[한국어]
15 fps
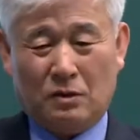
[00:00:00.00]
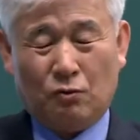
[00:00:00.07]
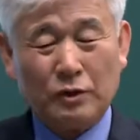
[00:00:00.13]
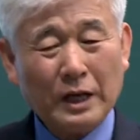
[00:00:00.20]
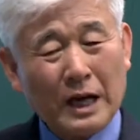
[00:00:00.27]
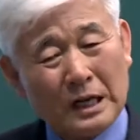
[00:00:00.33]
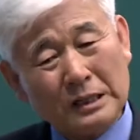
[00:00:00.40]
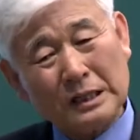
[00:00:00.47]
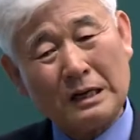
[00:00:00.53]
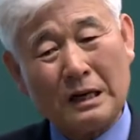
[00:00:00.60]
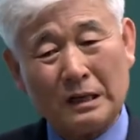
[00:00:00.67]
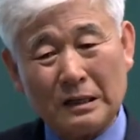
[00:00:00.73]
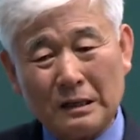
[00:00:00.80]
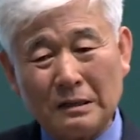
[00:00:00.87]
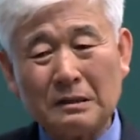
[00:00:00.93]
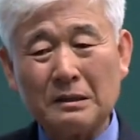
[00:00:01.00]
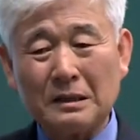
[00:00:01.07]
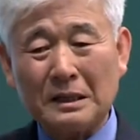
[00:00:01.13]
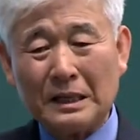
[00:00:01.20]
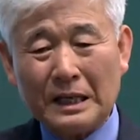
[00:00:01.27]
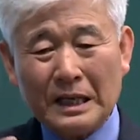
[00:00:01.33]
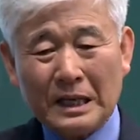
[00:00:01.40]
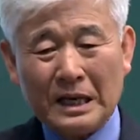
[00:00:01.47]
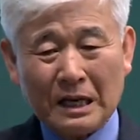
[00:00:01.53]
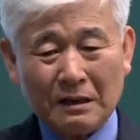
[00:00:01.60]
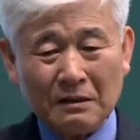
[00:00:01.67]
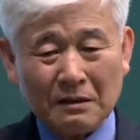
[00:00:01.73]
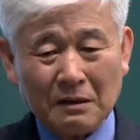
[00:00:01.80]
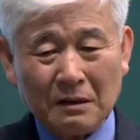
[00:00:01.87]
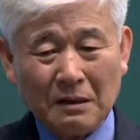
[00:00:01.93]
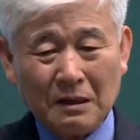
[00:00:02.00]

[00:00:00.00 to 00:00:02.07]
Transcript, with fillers: 우생학자라는 것은 인간은